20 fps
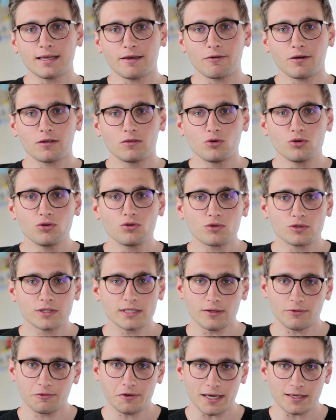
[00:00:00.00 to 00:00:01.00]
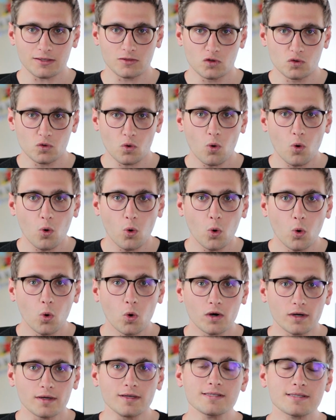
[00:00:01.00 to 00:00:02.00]
der Verdünnungseffekt so
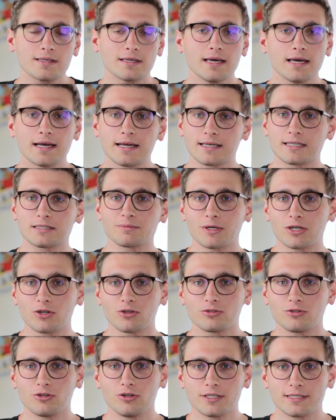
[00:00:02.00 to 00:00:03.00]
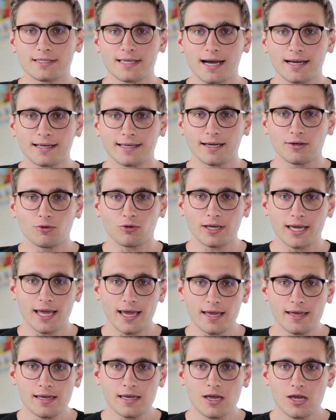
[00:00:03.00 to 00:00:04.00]
hoch ist, dass man natürlich sagen kann,
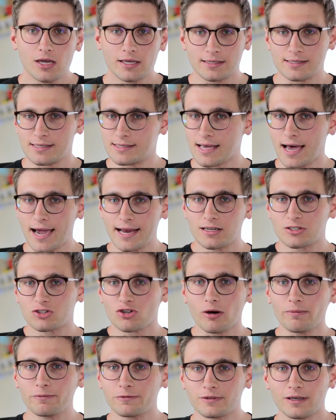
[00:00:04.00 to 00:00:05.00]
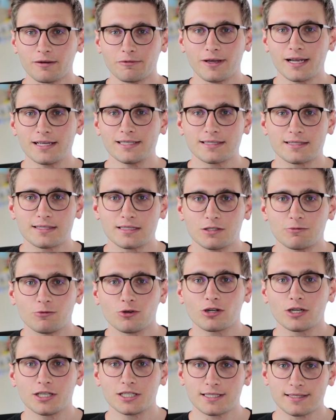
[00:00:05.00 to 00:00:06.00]
okay, dieser eine Tropfen, der fällt jetzt nicht
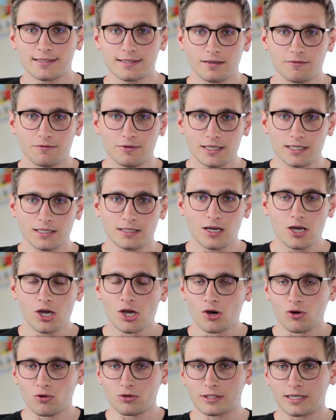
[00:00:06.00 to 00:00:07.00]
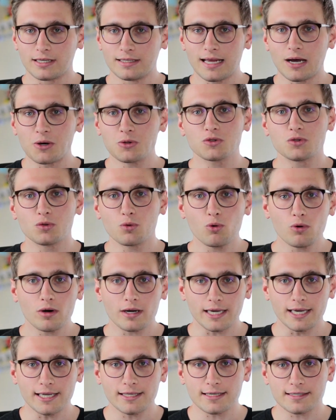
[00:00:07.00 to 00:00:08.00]
wirklich ins Gewicht. Und genau so
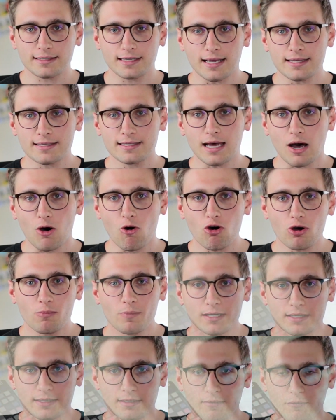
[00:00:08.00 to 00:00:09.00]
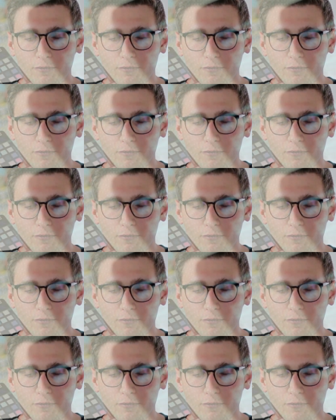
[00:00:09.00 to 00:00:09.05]
geht das Ganze auch mit